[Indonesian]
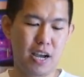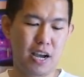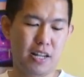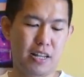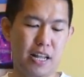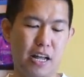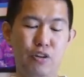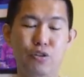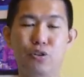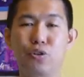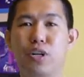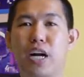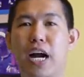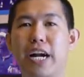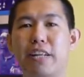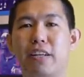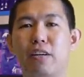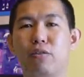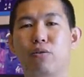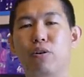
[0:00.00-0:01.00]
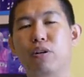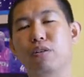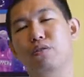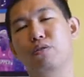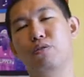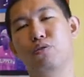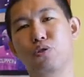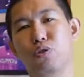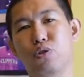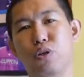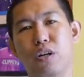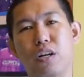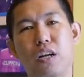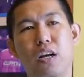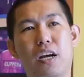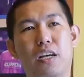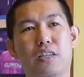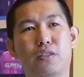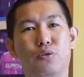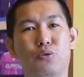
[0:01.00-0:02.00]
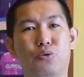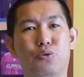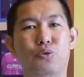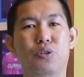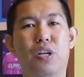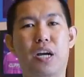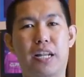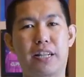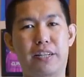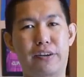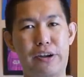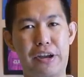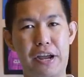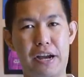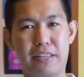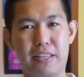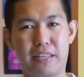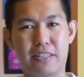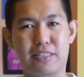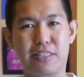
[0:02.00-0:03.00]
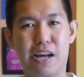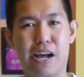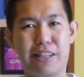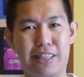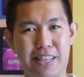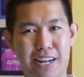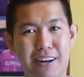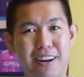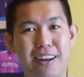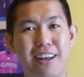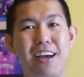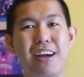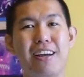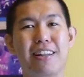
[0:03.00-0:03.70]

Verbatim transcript: Lalu untuk guard, gue jujur setuju dengan Trey Young jadi starter,